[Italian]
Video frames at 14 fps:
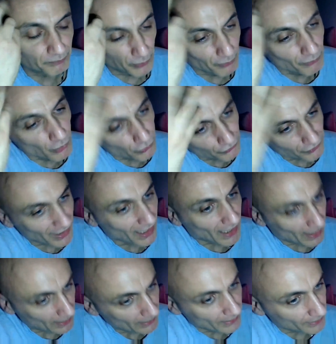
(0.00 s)

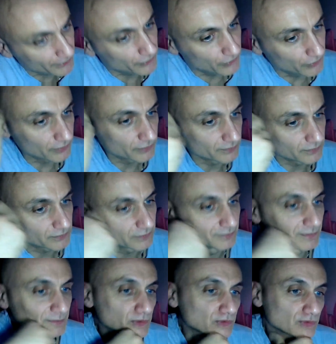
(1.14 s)
mondiale, ecco, come
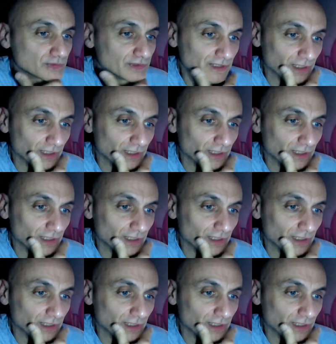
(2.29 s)
posso dire.